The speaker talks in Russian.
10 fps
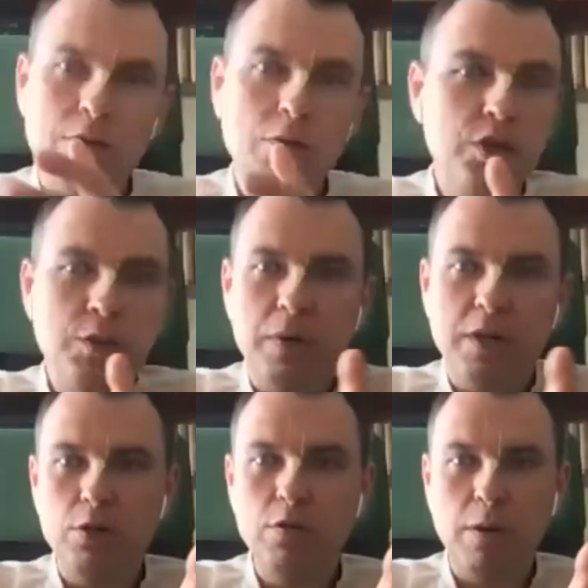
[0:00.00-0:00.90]
очень вот.
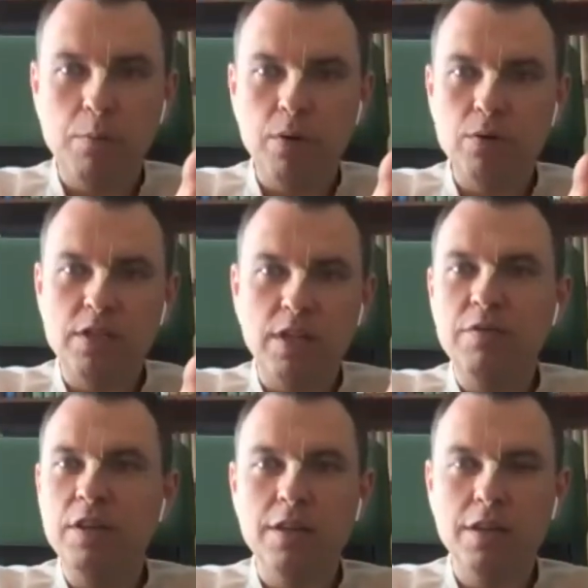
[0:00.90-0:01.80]
простой вопрос.
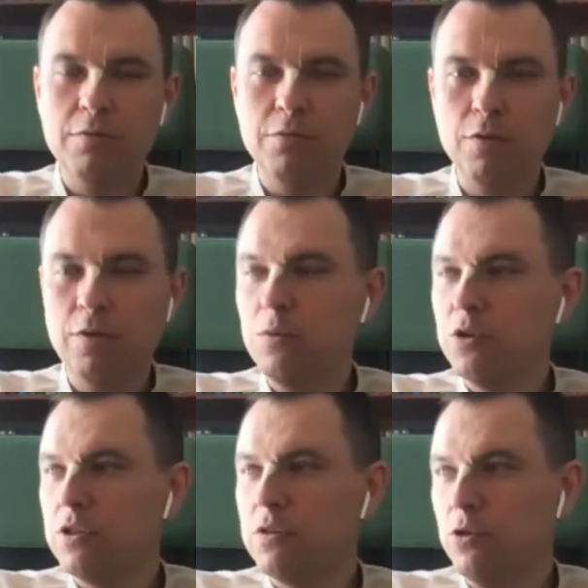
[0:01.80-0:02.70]
Ответ на него
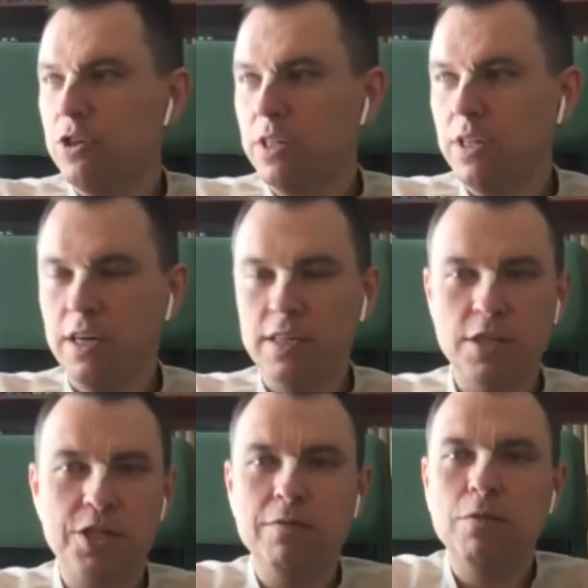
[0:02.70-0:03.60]
может звучать так: а
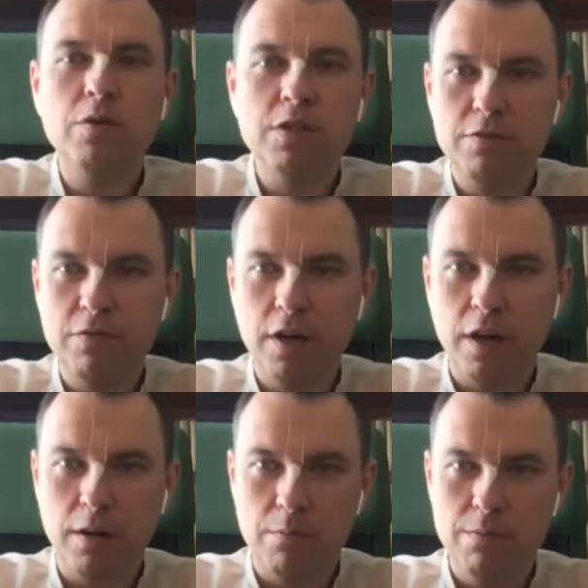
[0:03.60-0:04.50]
зачем вы ходите в
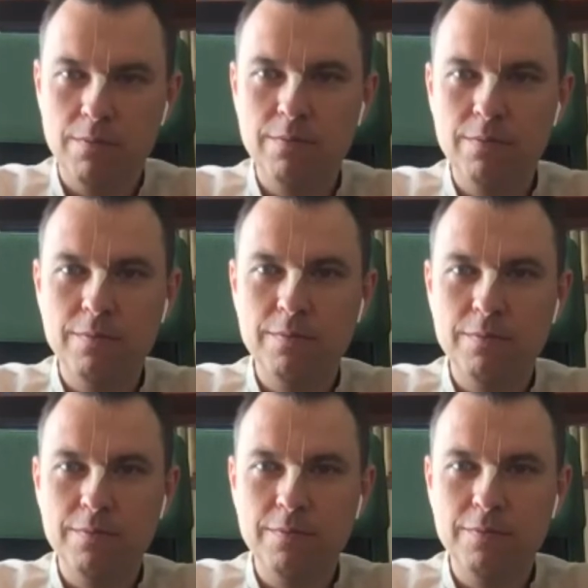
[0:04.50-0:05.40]
храм?
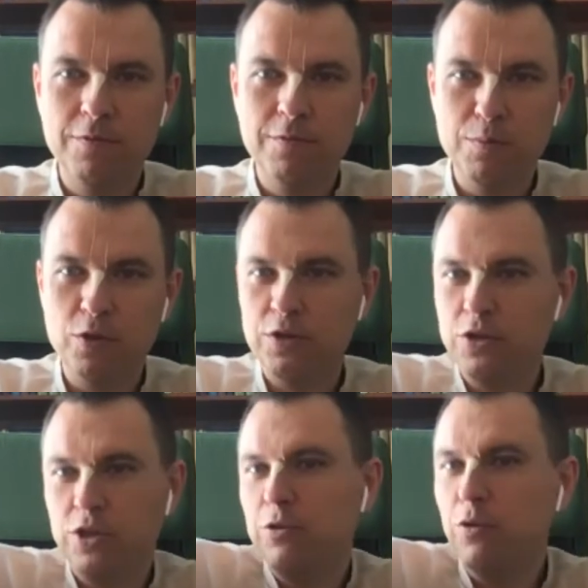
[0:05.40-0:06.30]
Ведь можно
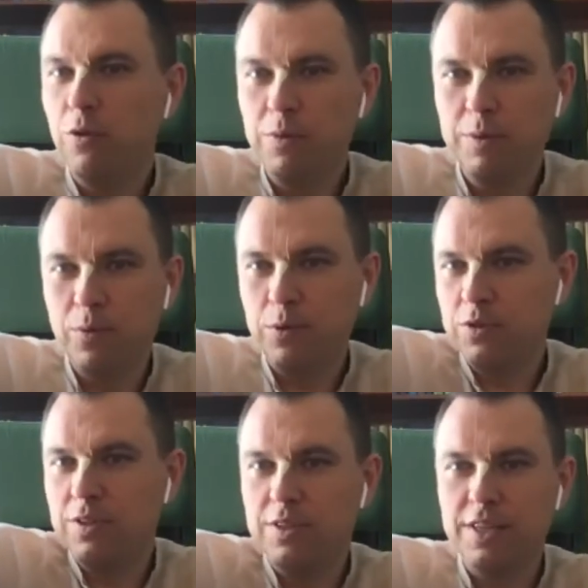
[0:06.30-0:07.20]
же дома
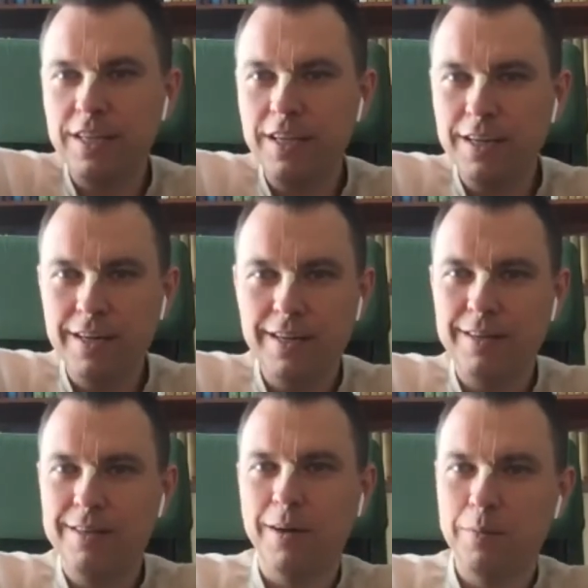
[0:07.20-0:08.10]
просто с
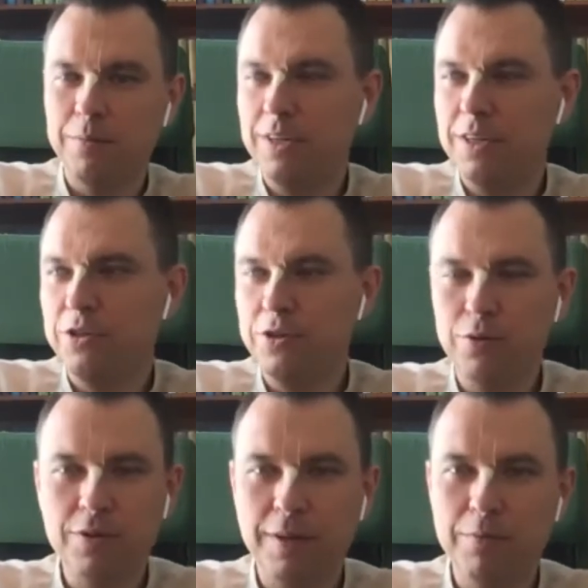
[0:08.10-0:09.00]
книгой там или с
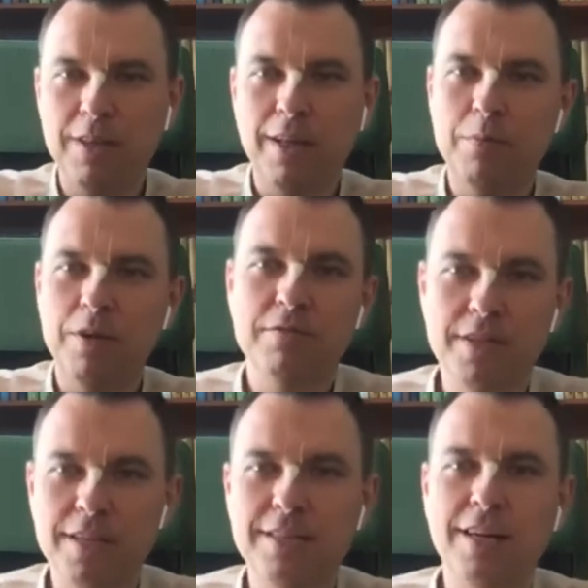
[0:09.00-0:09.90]
четками там или
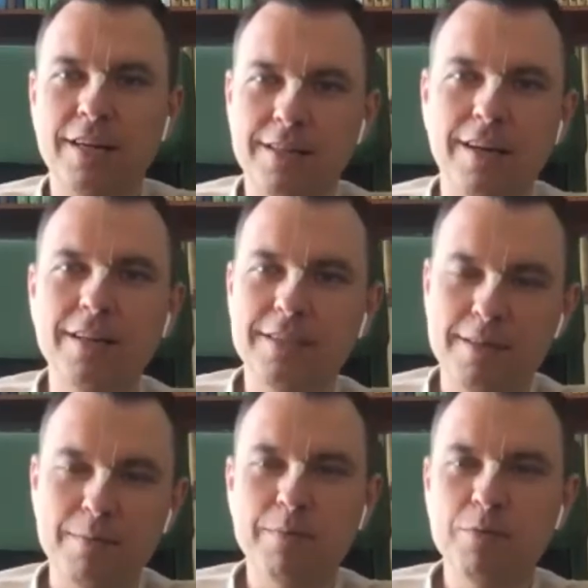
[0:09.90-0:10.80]
взять каратал и
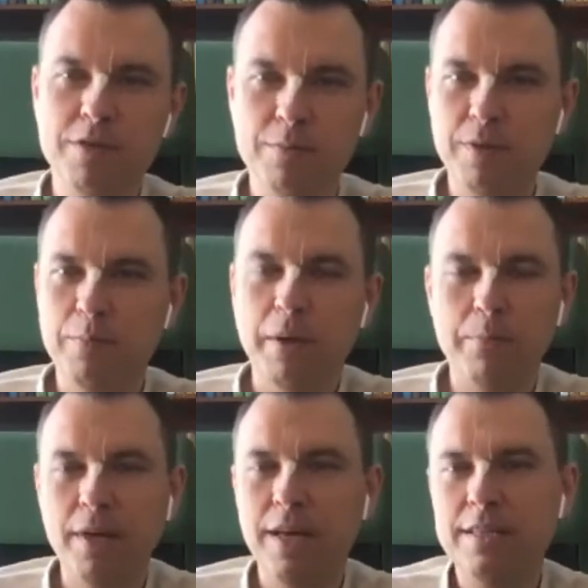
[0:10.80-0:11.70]
самому себе
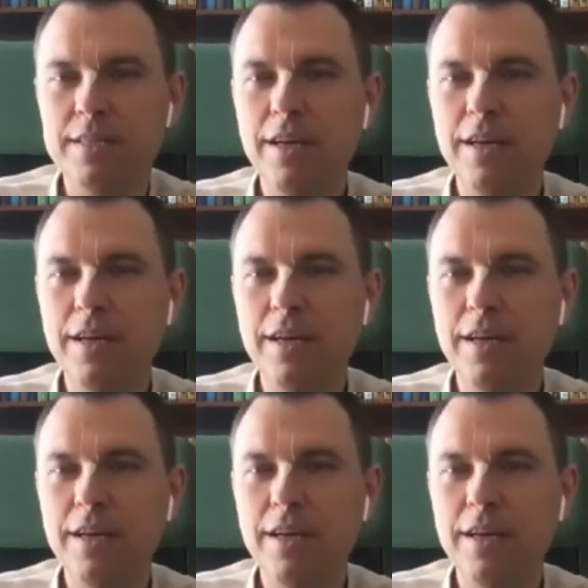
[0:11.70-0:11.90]
попеть.